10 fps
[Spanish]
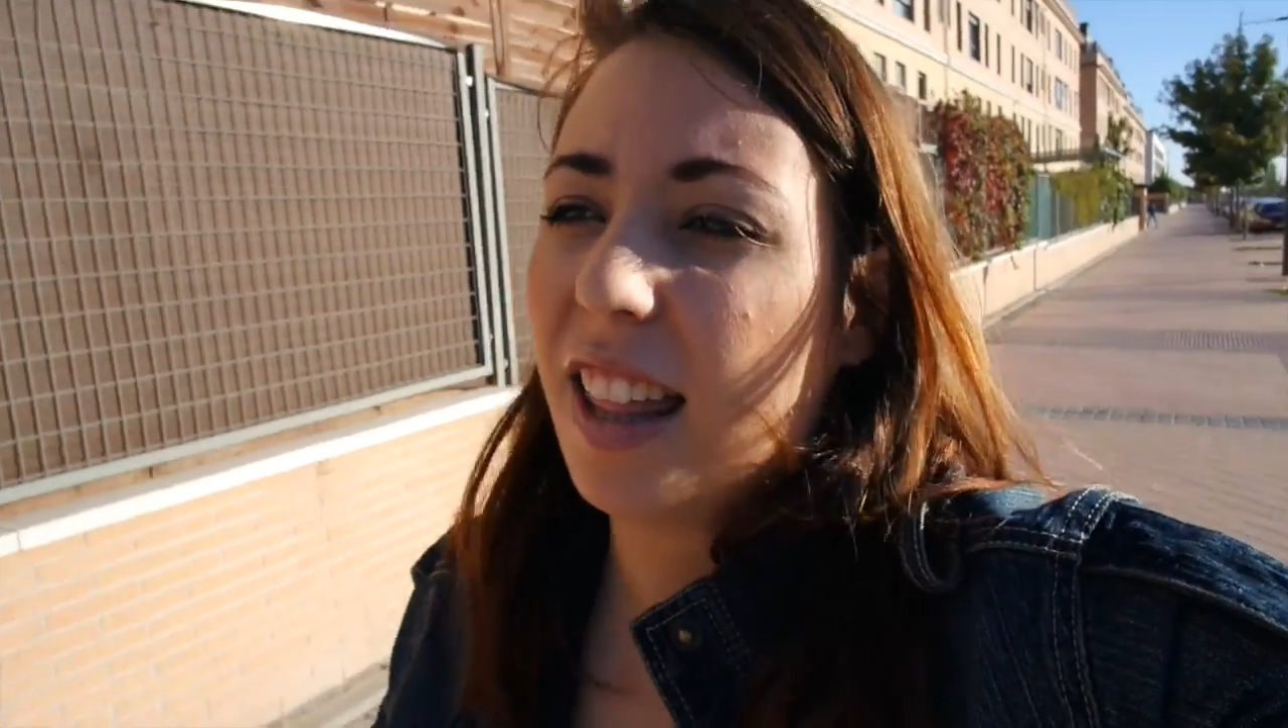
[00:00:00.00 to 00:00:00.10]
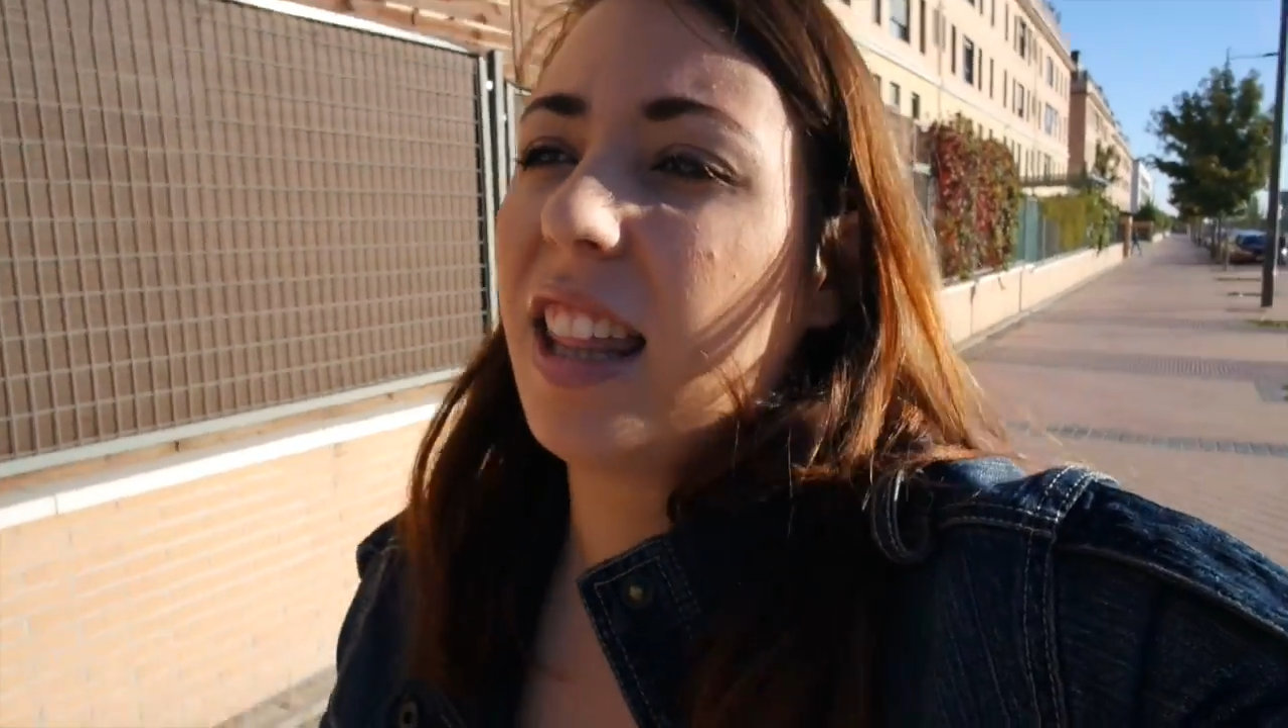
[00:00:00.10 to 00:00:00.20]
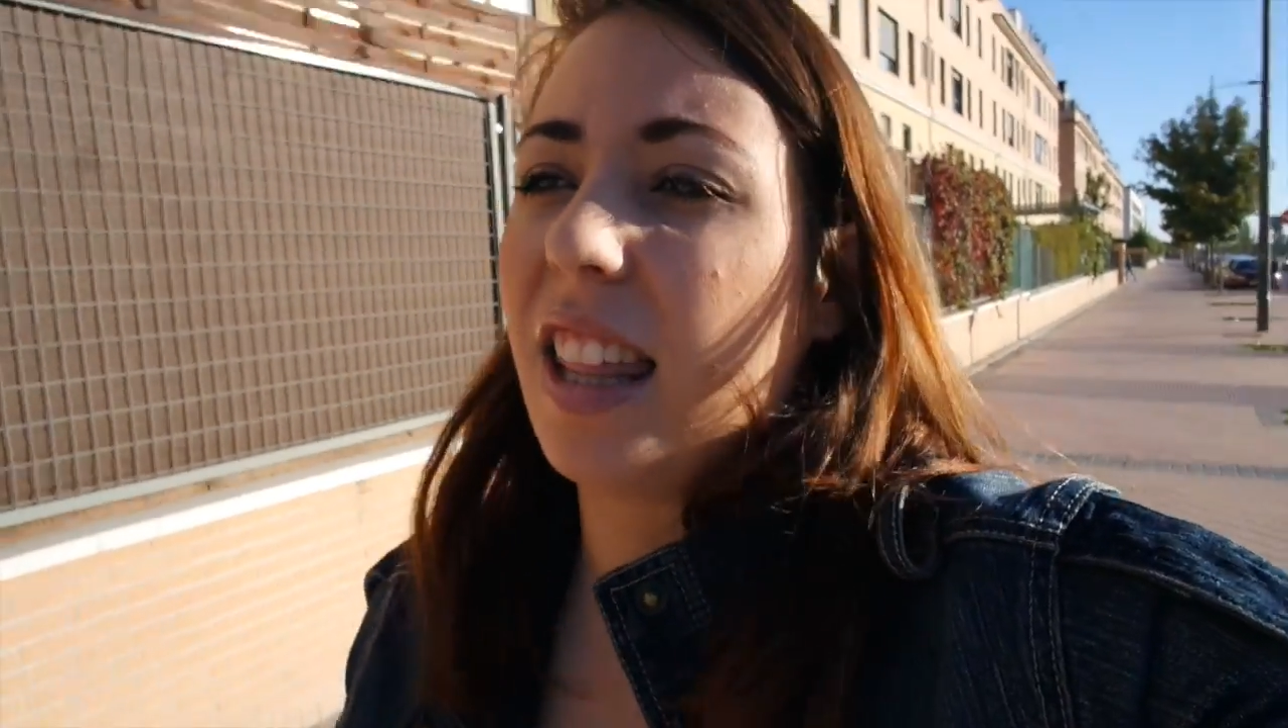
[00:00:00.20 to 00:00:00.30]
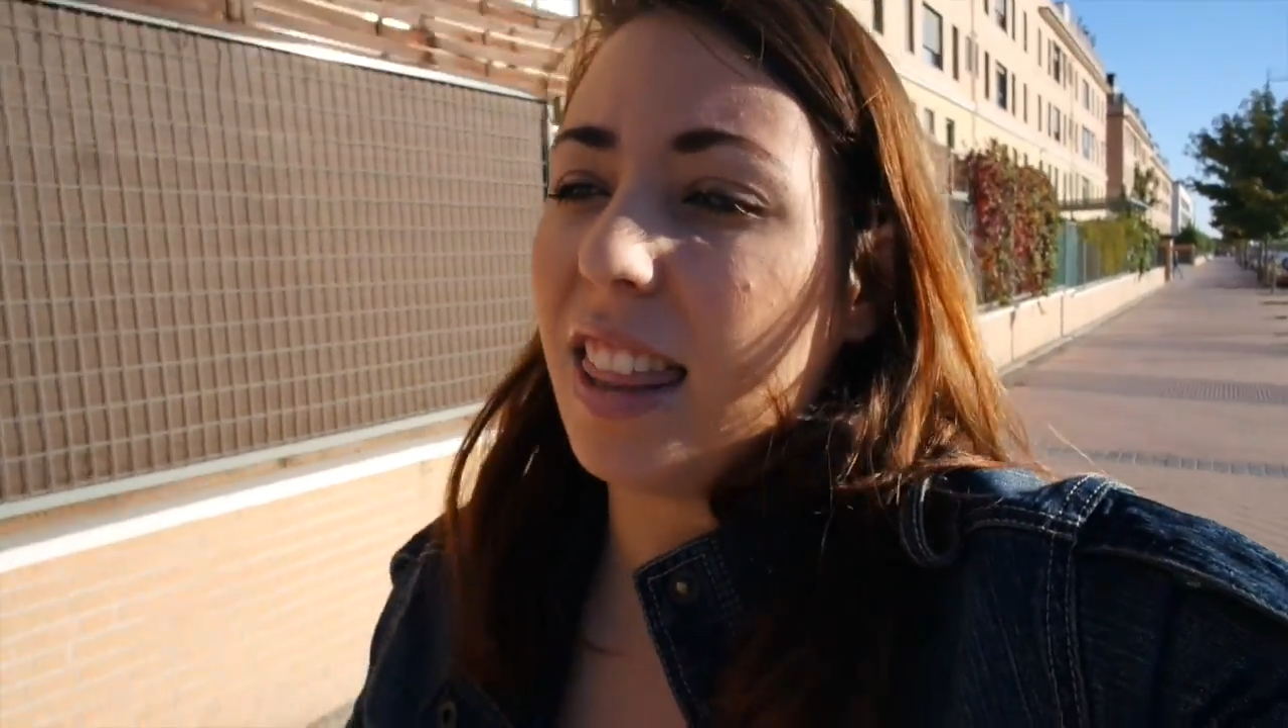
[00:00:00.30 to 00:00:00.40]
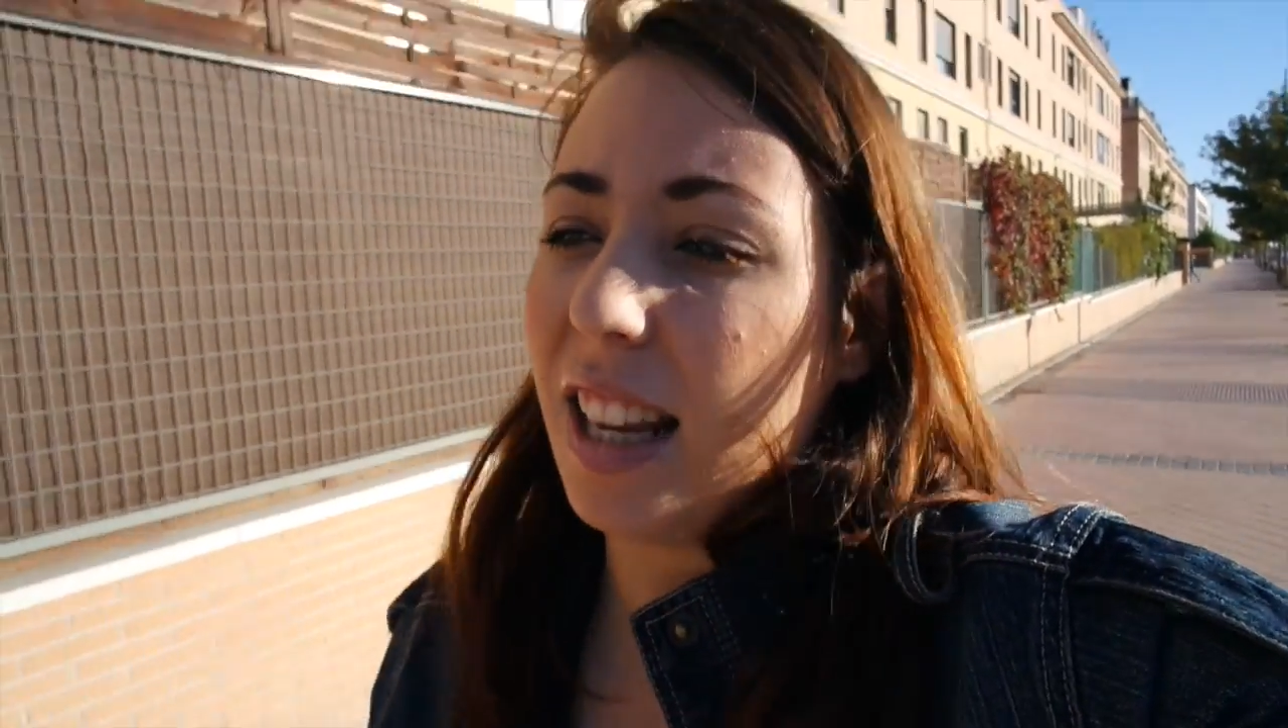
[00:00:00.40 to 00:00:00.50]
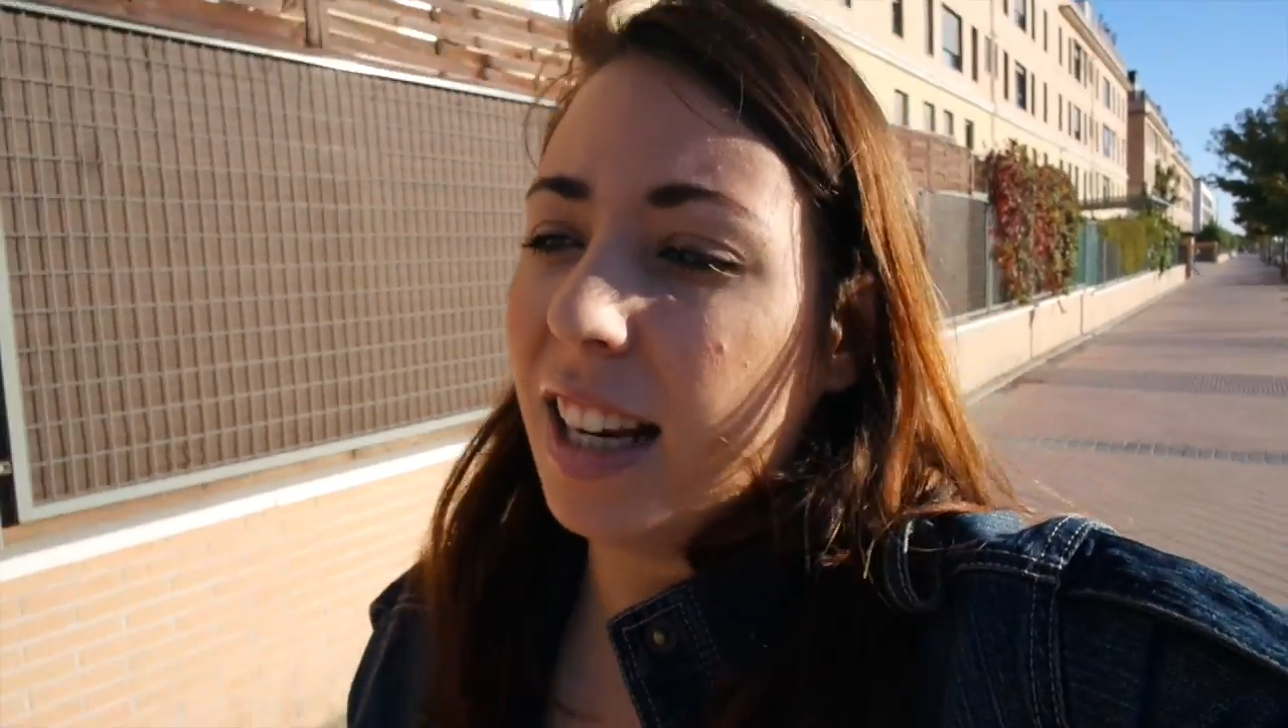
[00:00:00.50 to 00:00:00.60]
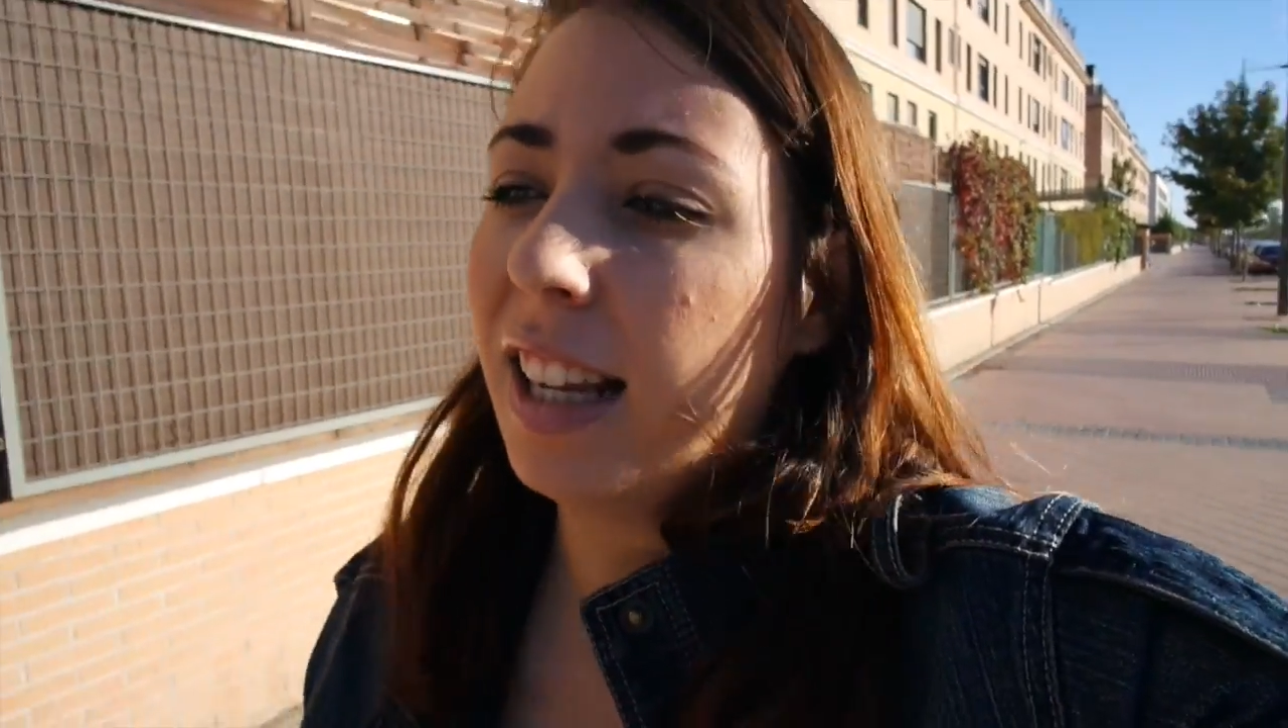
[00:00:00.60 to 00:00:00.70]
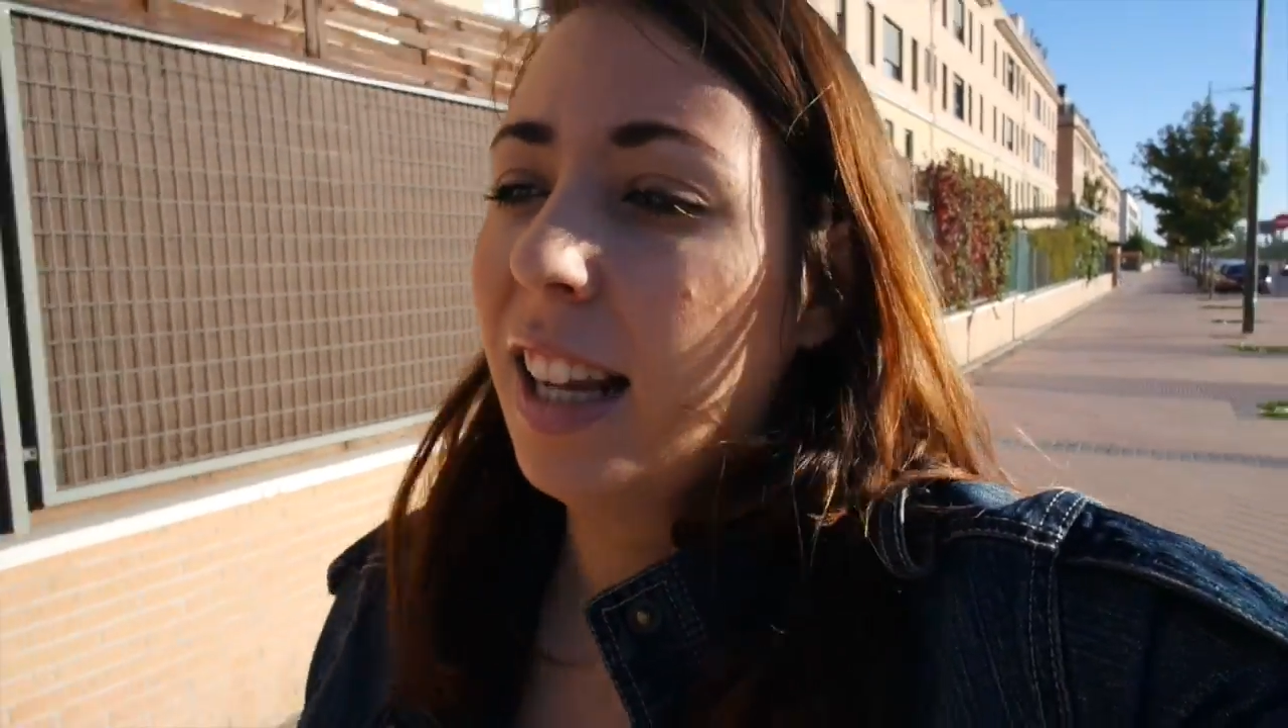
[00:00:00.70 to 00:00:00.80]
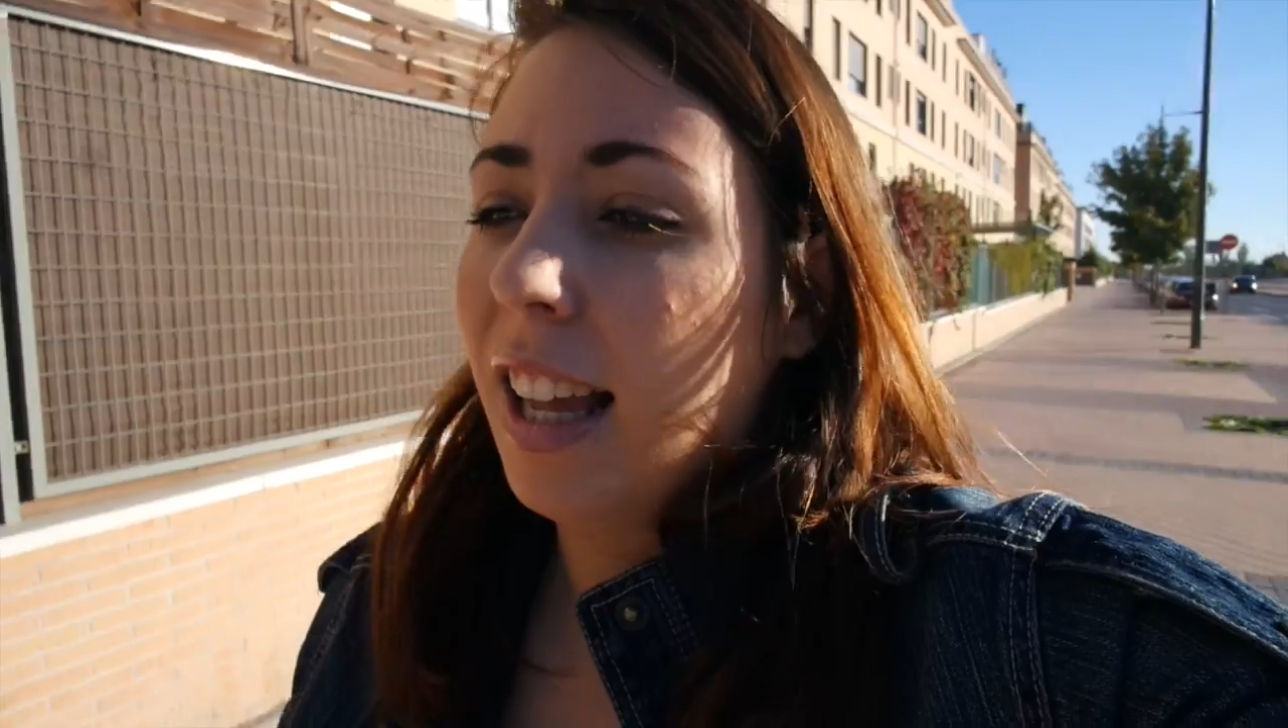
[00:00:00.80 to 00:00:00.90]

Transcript: de decir,